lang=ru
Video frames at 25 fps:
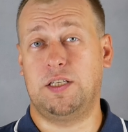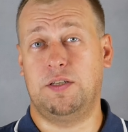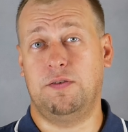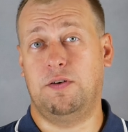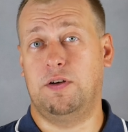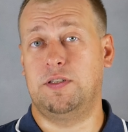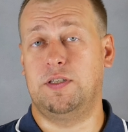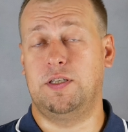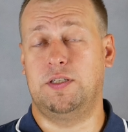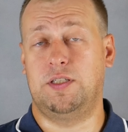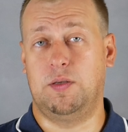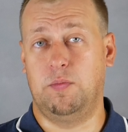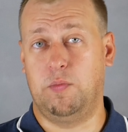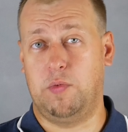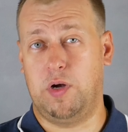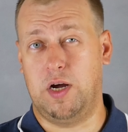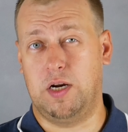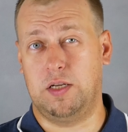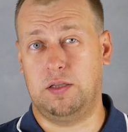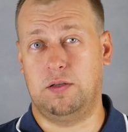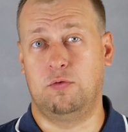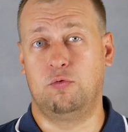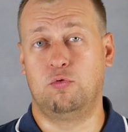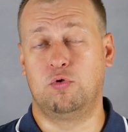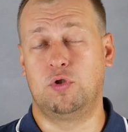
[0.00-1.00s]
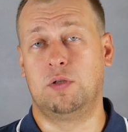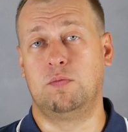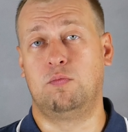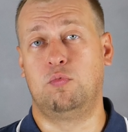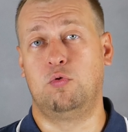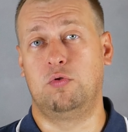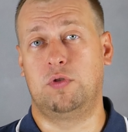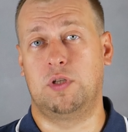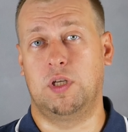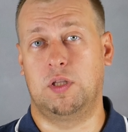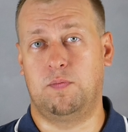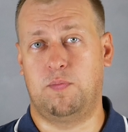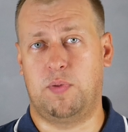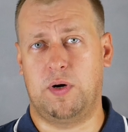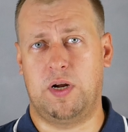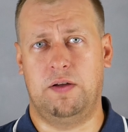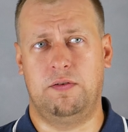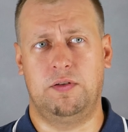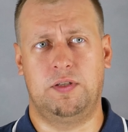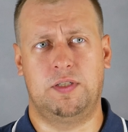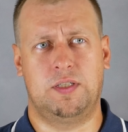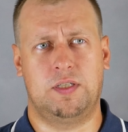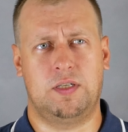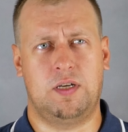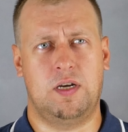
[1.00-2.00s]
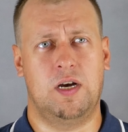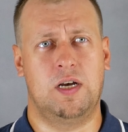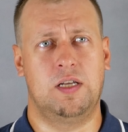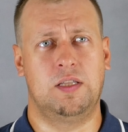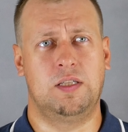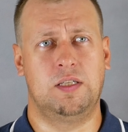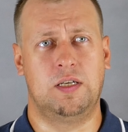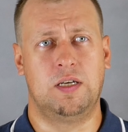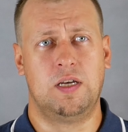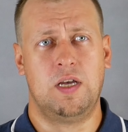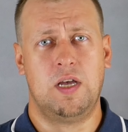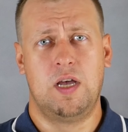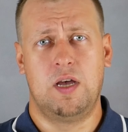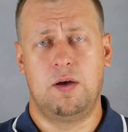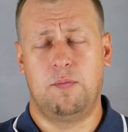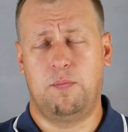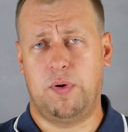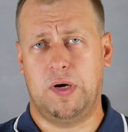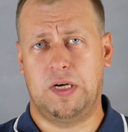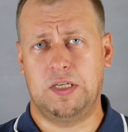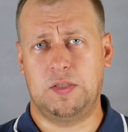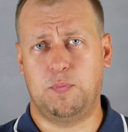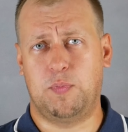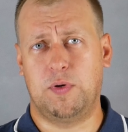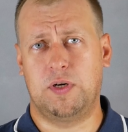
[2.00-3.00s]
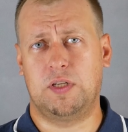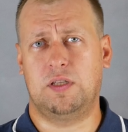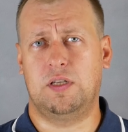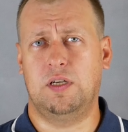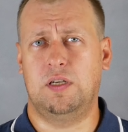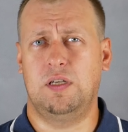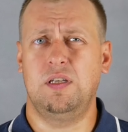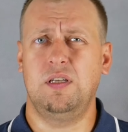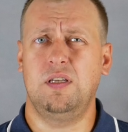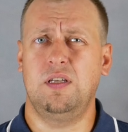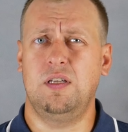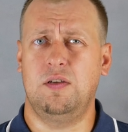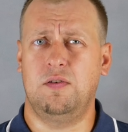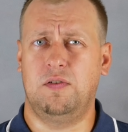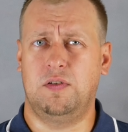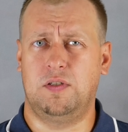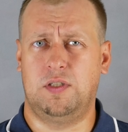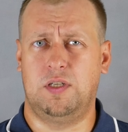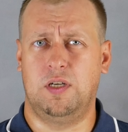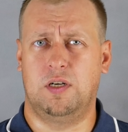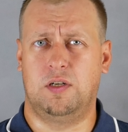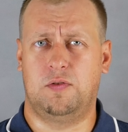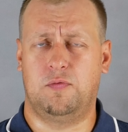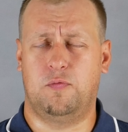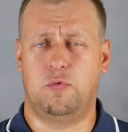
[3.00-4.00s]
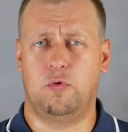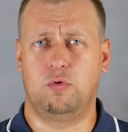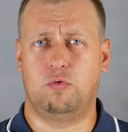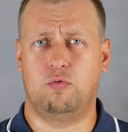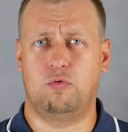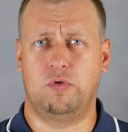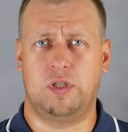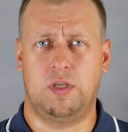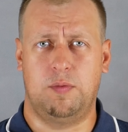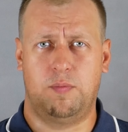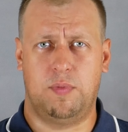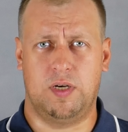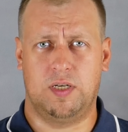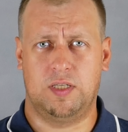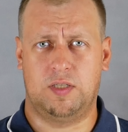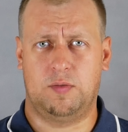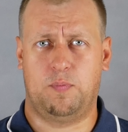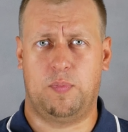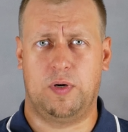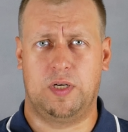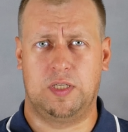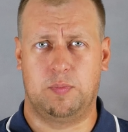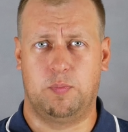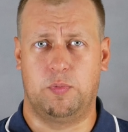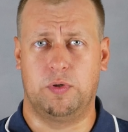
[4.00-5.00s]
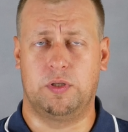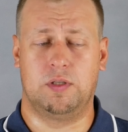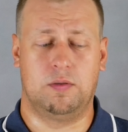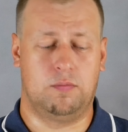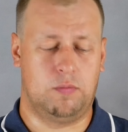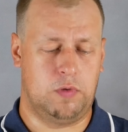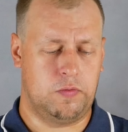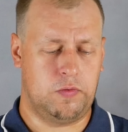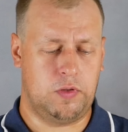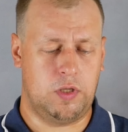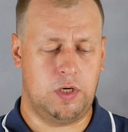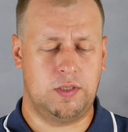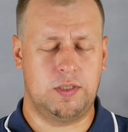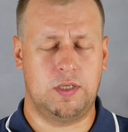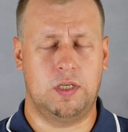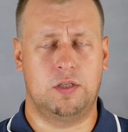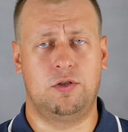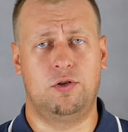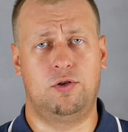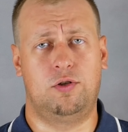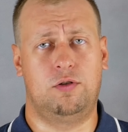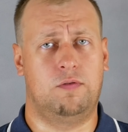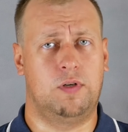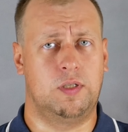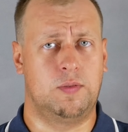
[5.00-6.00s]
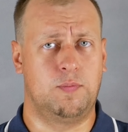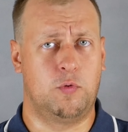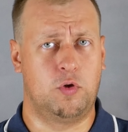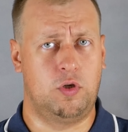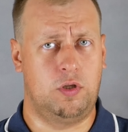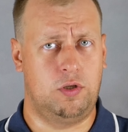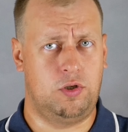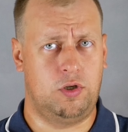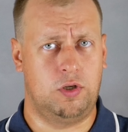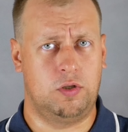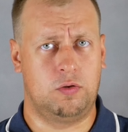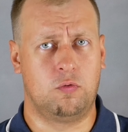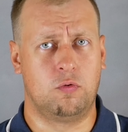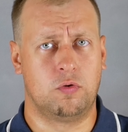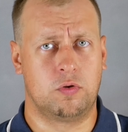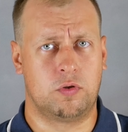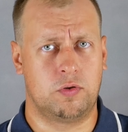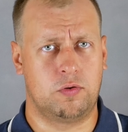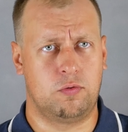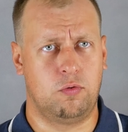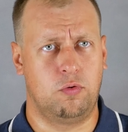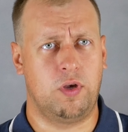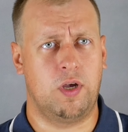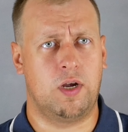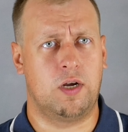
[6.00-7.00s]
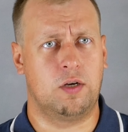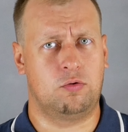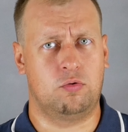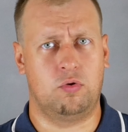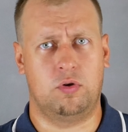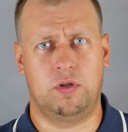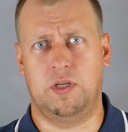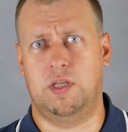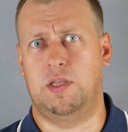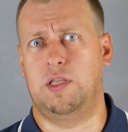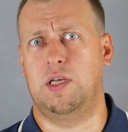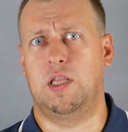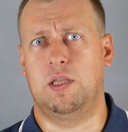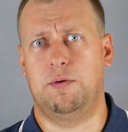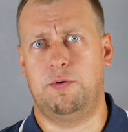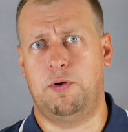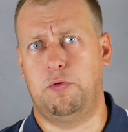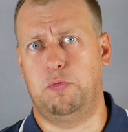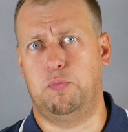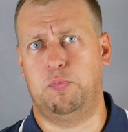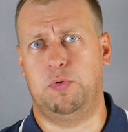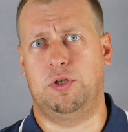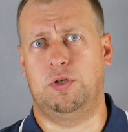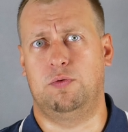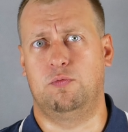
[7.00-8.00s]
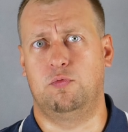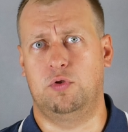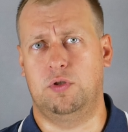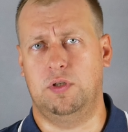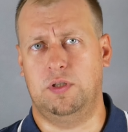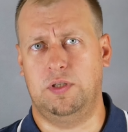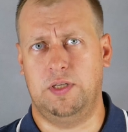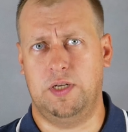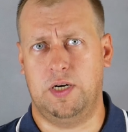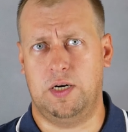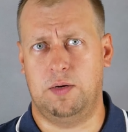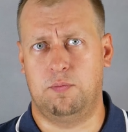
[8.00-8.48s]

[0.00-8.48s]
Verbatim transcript: активации сим-карты нужно будет отправить сканы паспорта и сделать фотку себя с паспортом. Авторизация еще возможна через госуслуги, которая на данный момент почему-то не